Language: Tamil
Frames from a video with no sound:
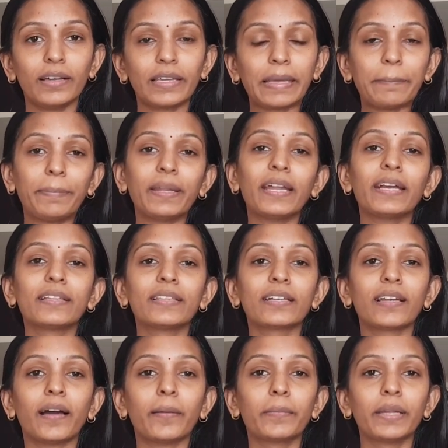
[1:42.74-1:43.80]
எப்படி
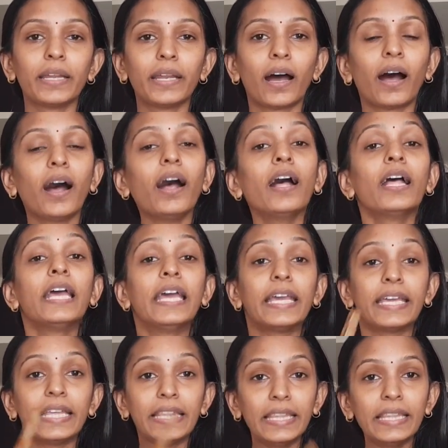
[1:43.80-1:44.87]
எடுத்துக்கலாம் அப்படின்னா
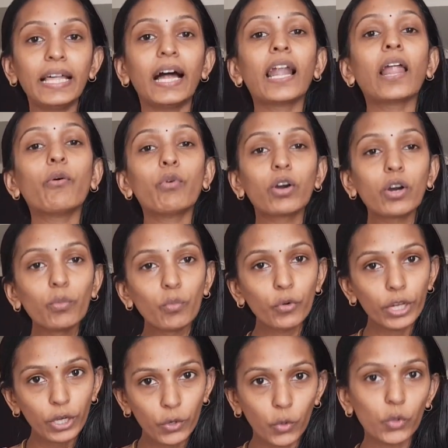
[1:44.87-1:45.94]
இந்த அளவுக்கு
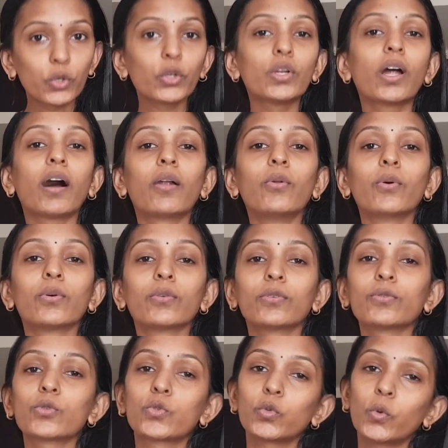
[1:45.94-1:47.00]
முடி
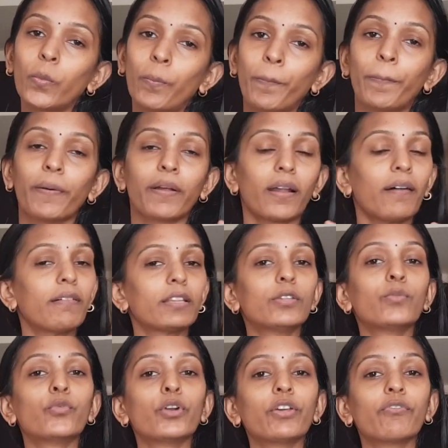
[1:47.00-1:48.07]
கொட்டினாலும் சூப்பராக
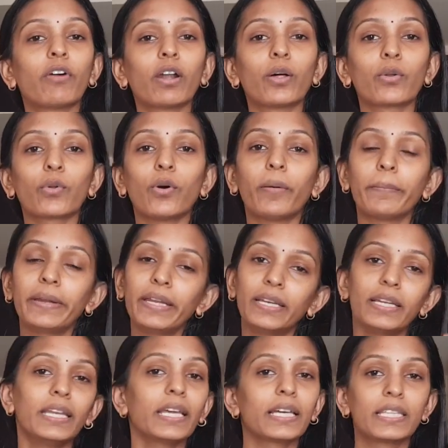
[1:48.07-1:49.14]
வந்து முடி வளரும்
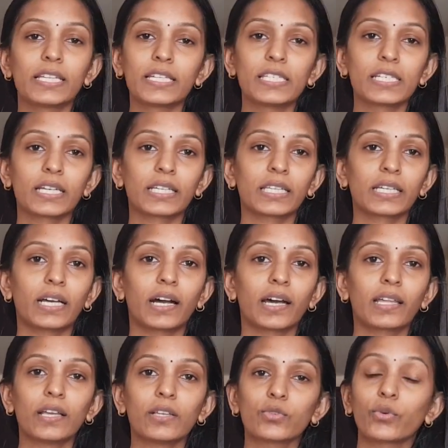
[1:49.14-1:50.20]
அப்படின்னு நீங்கள் தெரிஞ்சுக்கிறதுக்காக
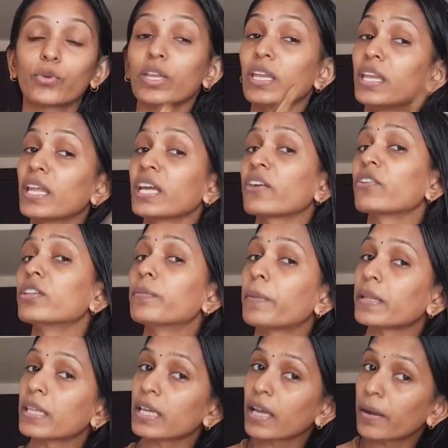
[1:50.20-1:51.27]
தான் ஸோ இன்றைக்கி வந்து
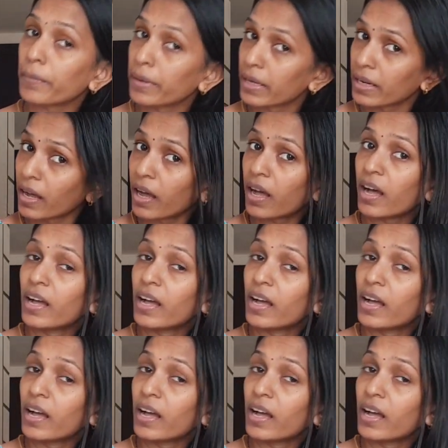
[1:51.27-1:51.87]
பார்த்தீங்க அப்படின்னா